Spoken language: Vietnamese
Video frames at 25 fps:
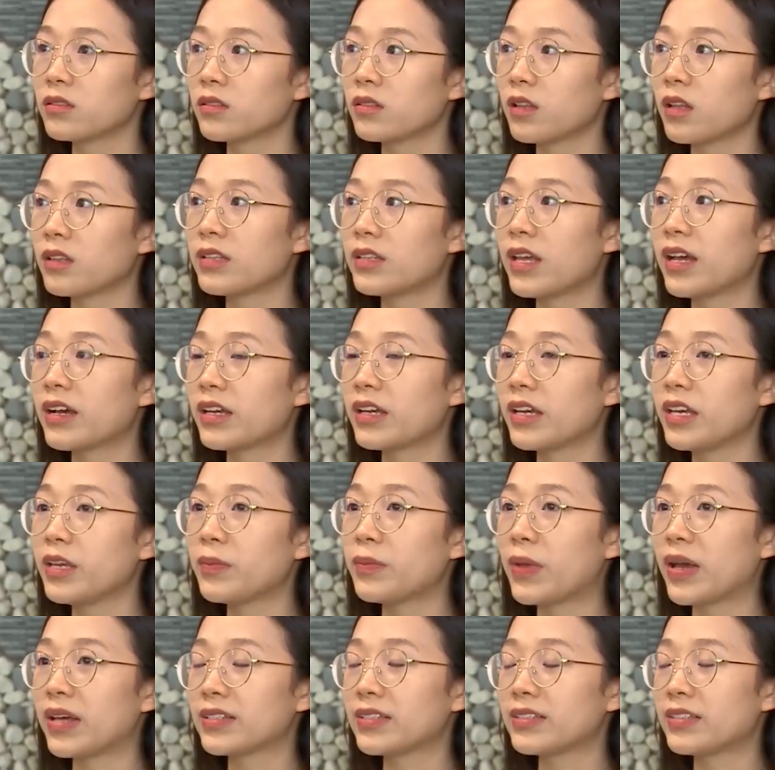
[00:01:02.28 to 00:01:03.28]
Thật ra khi
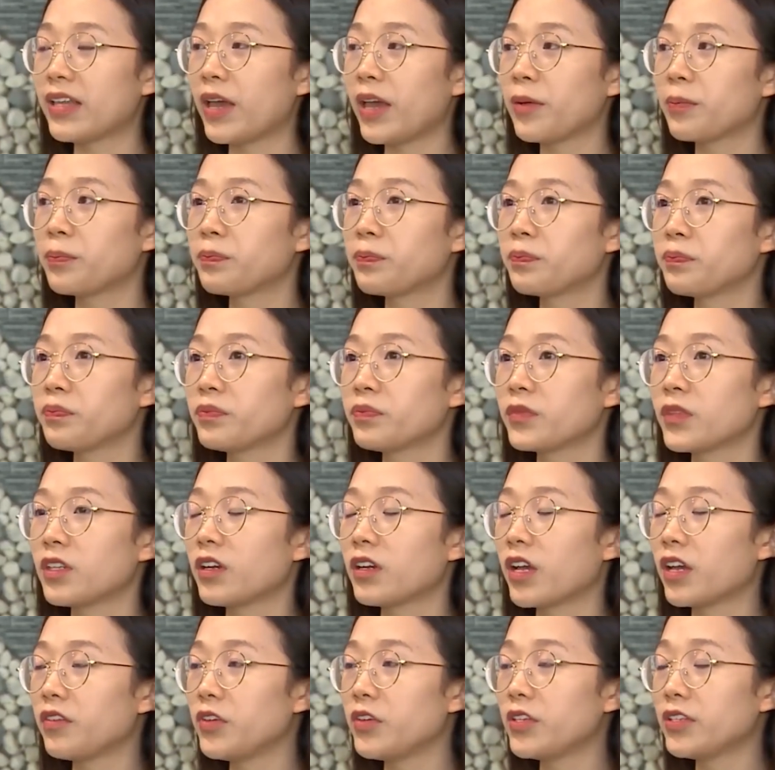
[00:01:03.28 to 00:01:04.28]
mà xem
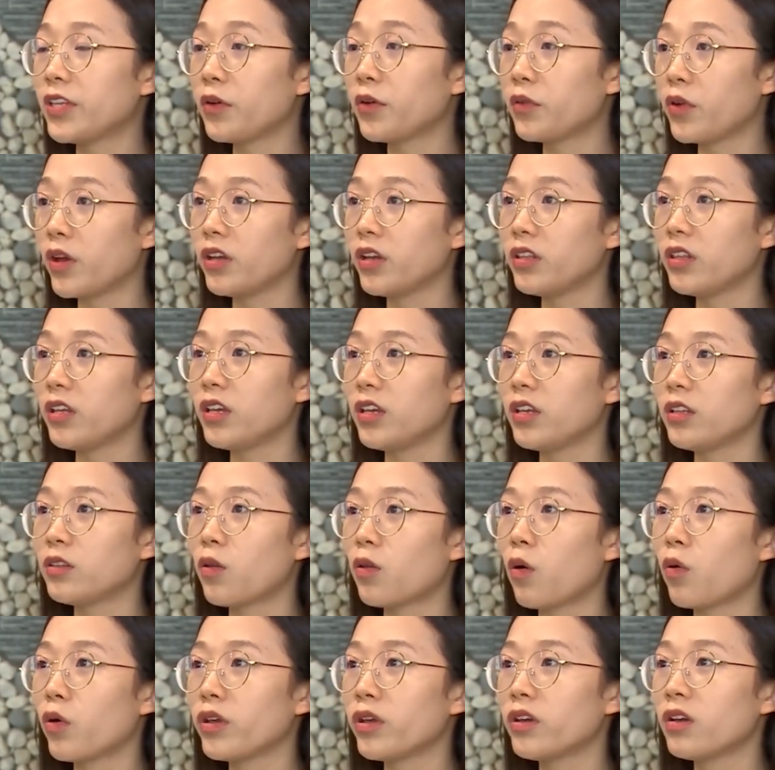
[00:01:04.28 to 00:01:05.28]
những cái video đấy thì
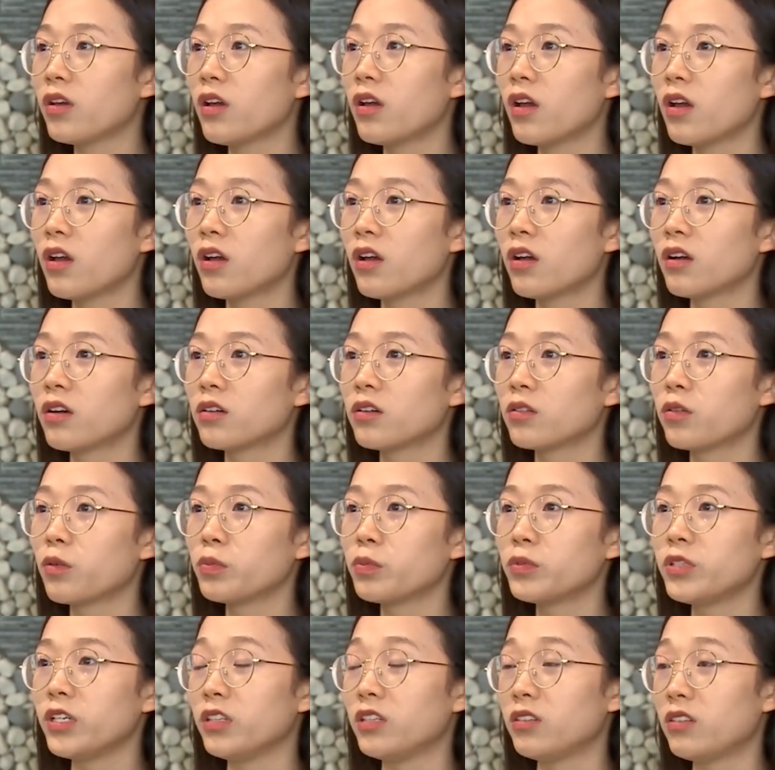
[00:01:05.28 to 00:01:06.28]
tôi
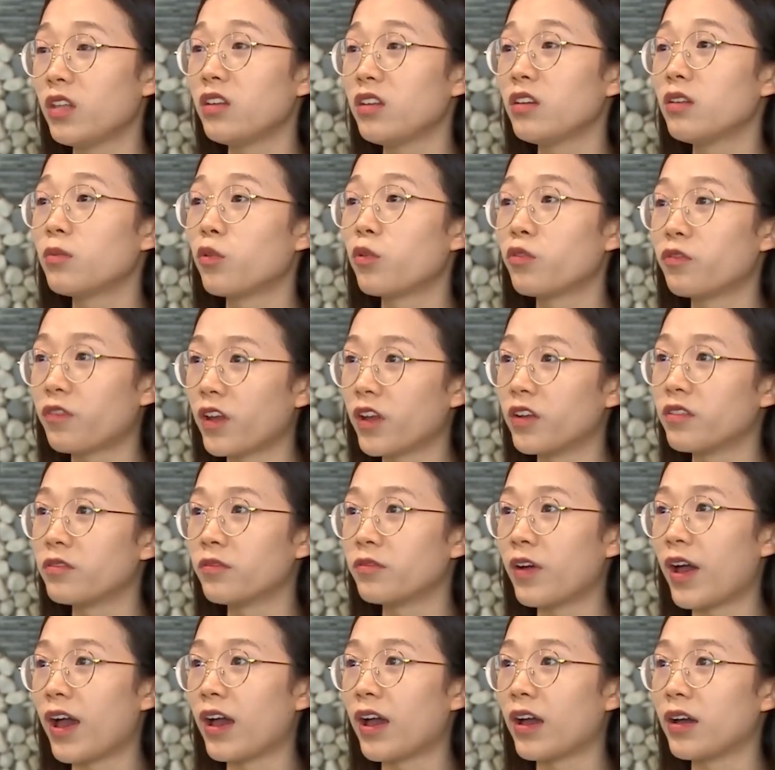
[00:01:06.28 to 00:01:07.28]
cũng chỉ tin được một phần
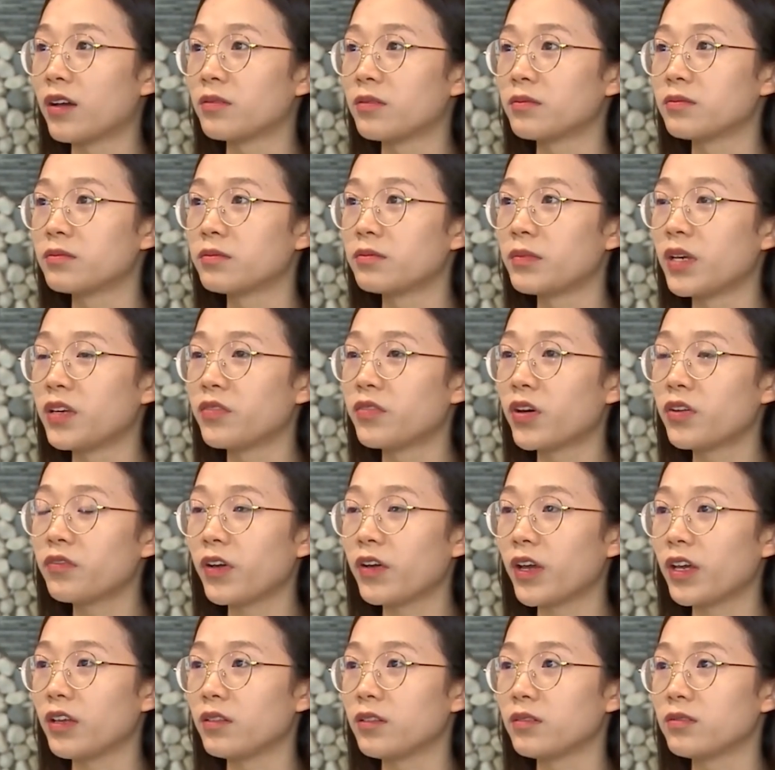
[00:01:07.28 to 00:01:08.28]
và mình vẫn
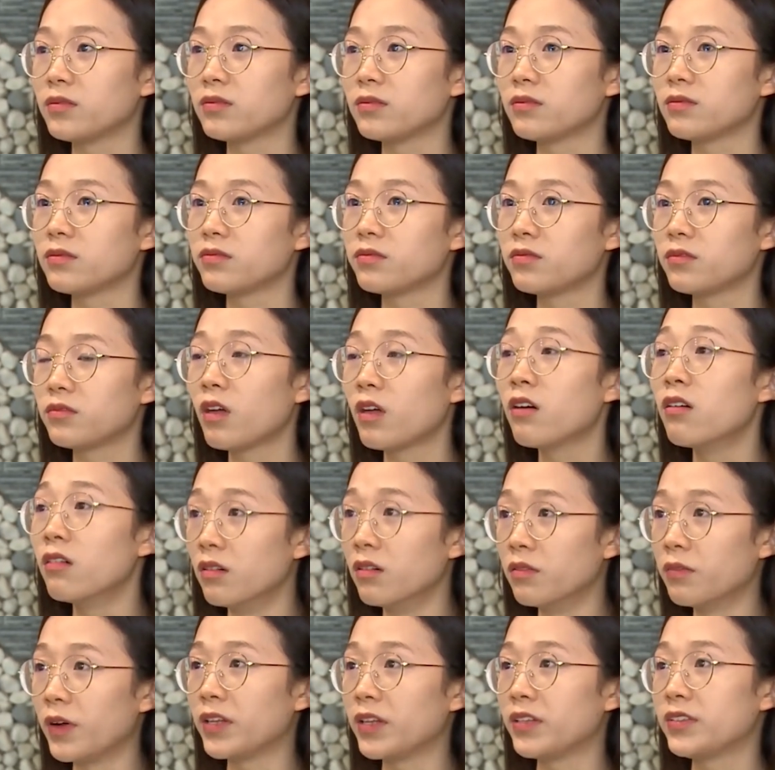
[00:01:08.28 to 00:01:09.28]
phải thử
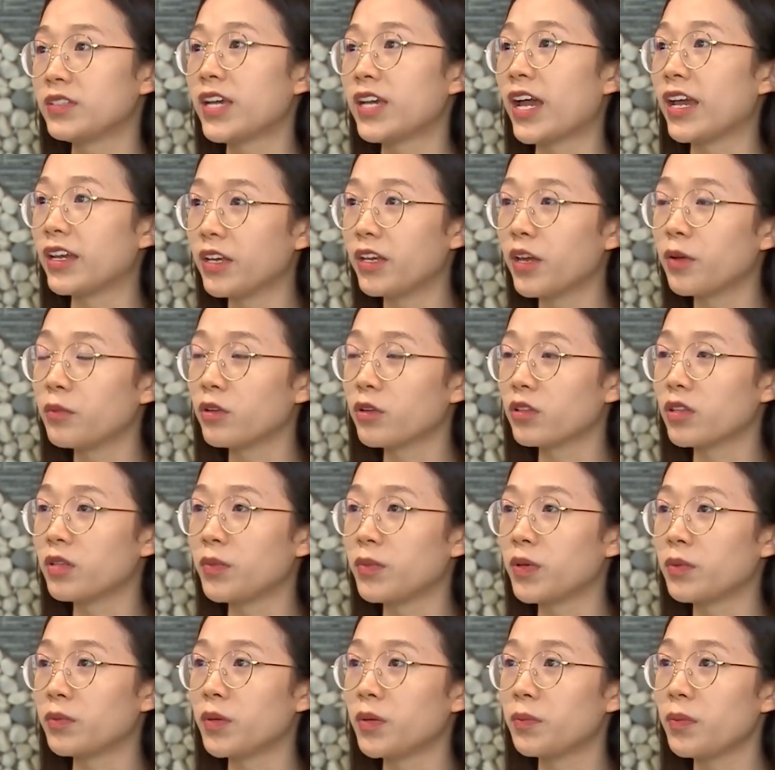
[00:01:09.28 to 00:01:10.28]
và trải nghiệm được thì
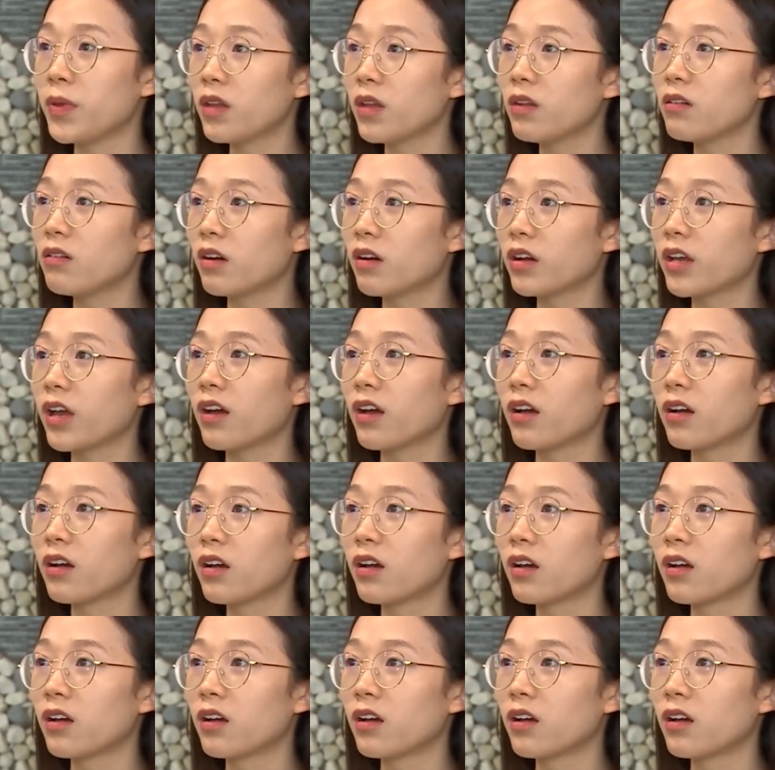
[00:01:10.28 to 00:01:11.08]
mình mới biết được ấy ạ.